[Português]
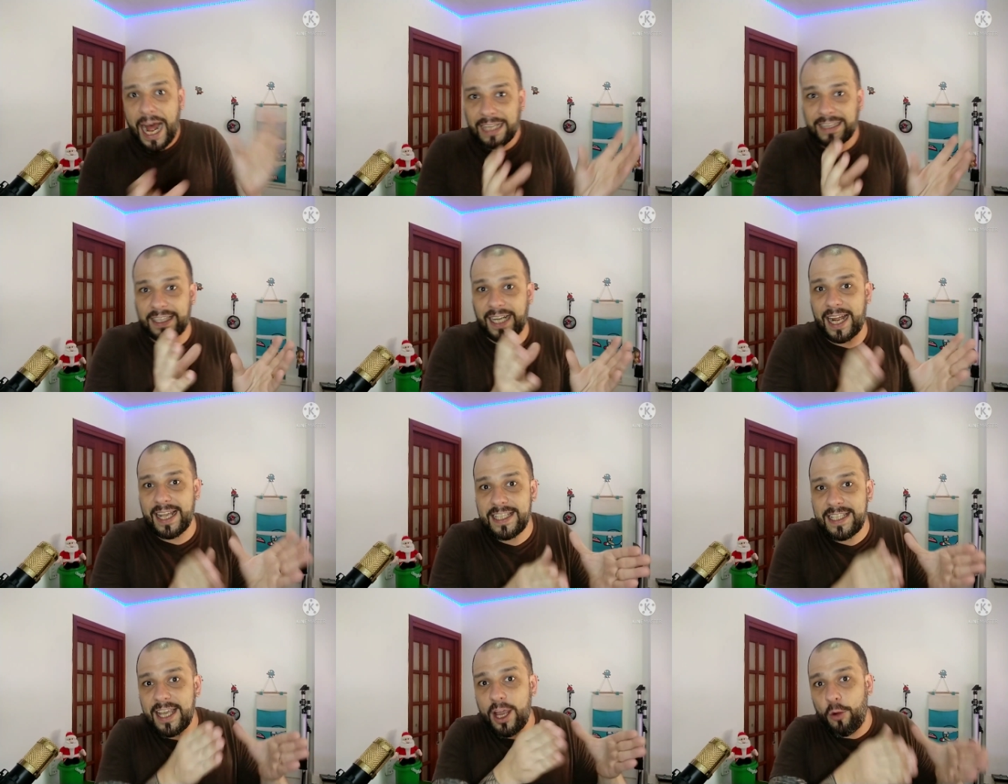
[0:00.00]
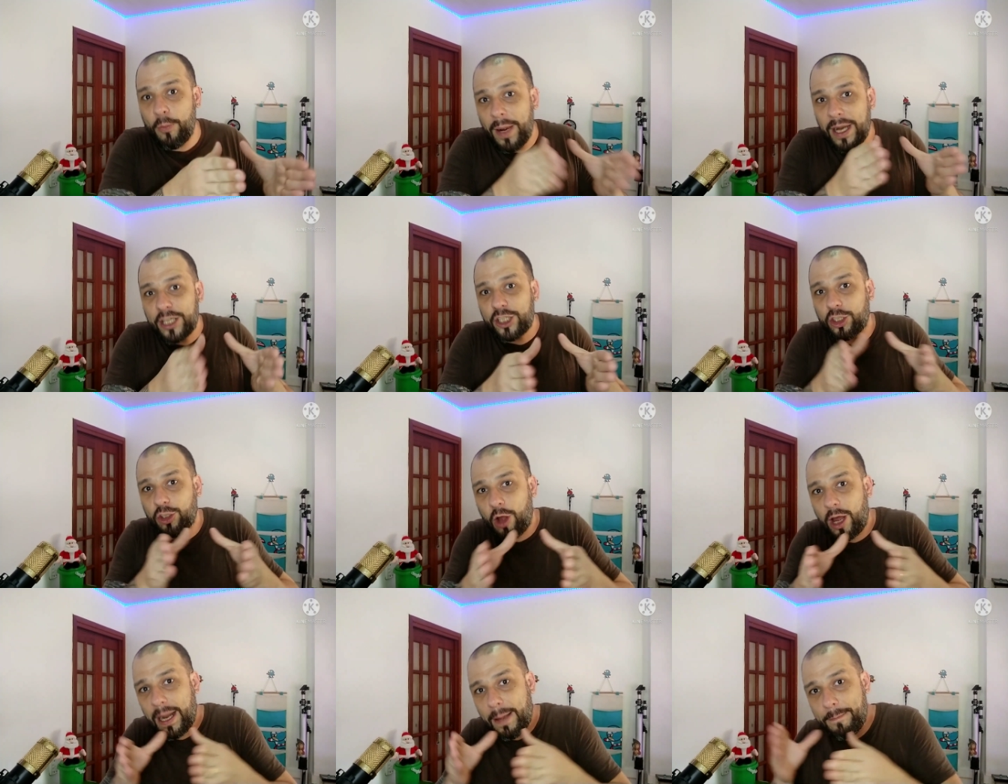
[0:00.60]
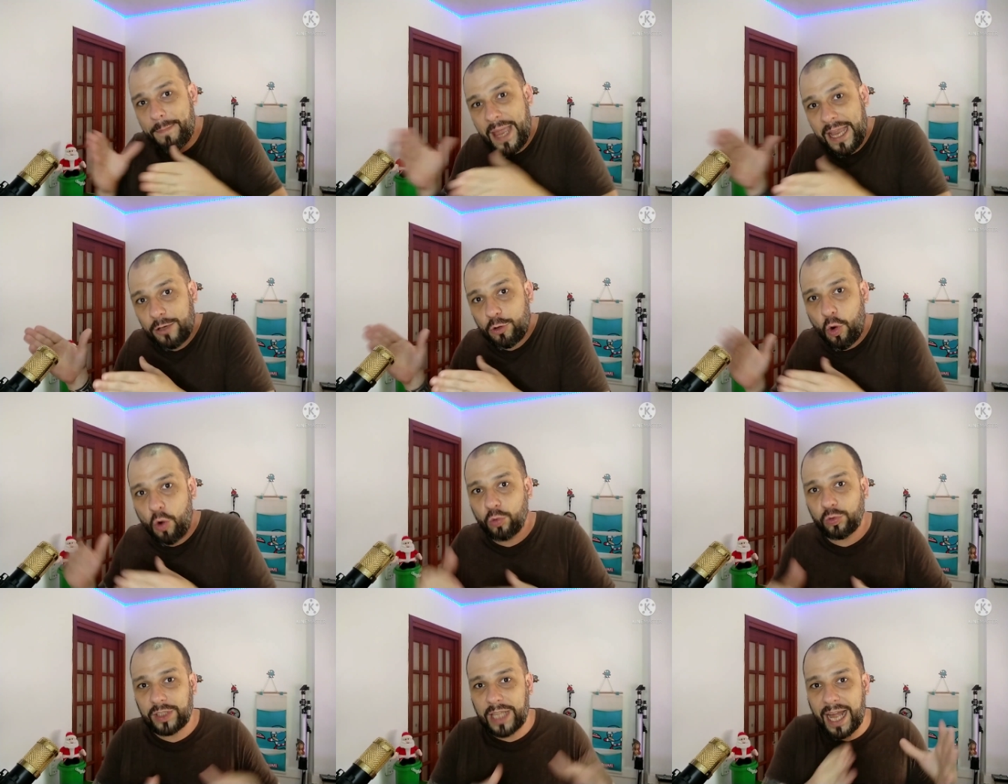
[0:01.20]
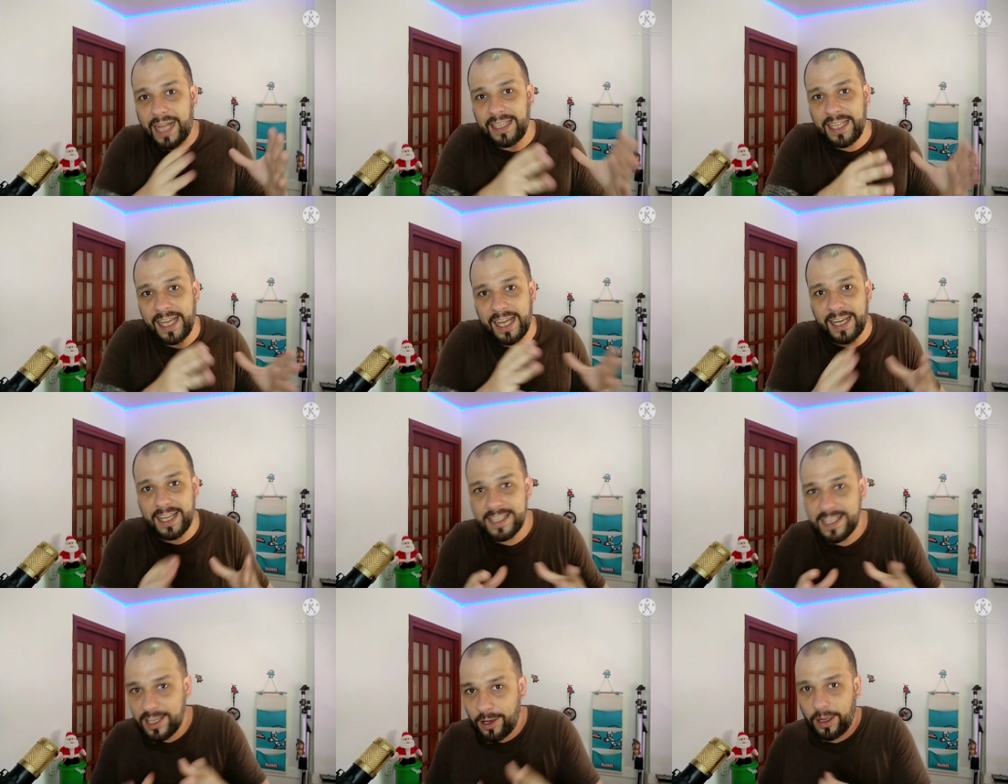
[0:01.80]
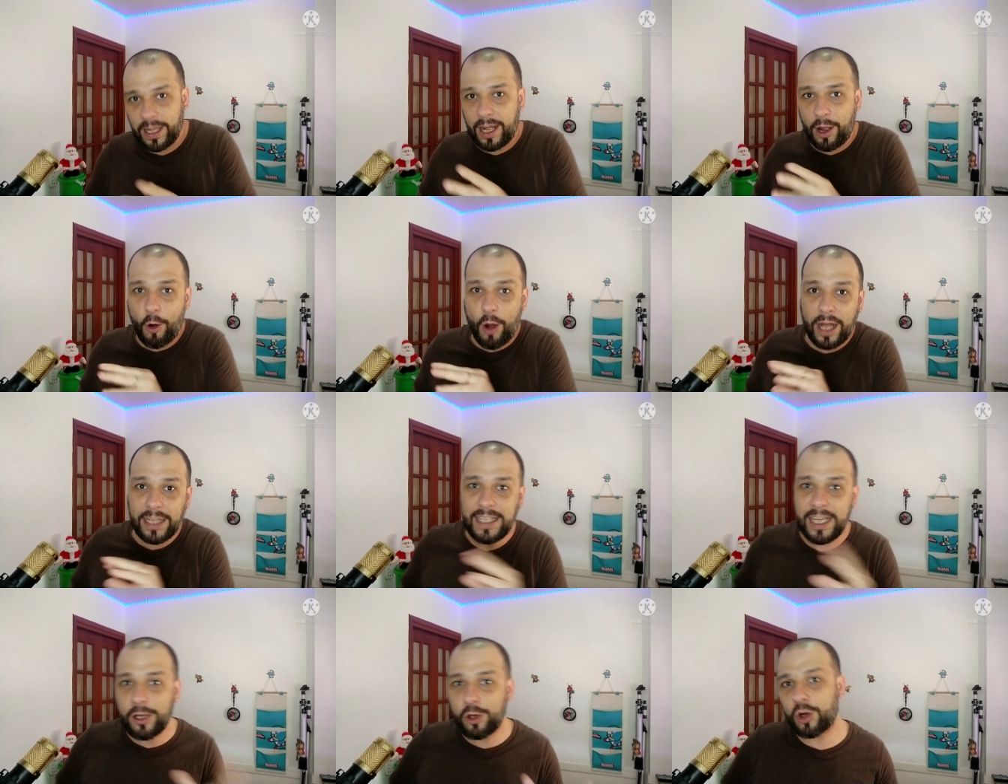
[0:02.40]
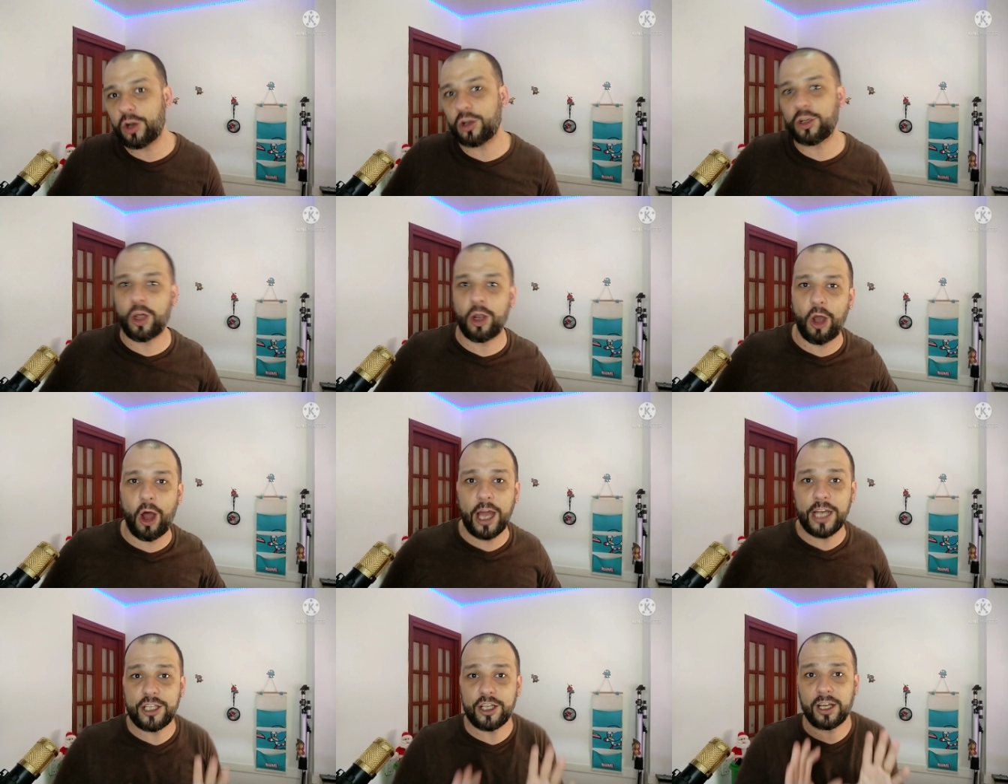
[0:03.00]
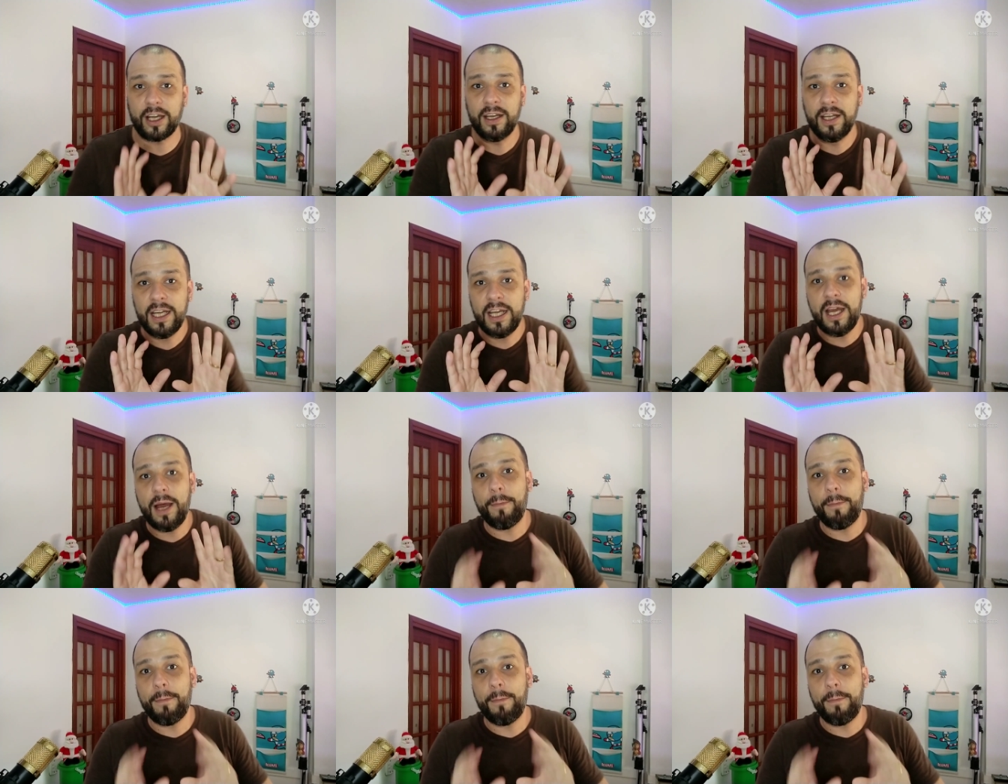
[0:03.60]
a trazer uma história bem contada em relação à ordem cronológica.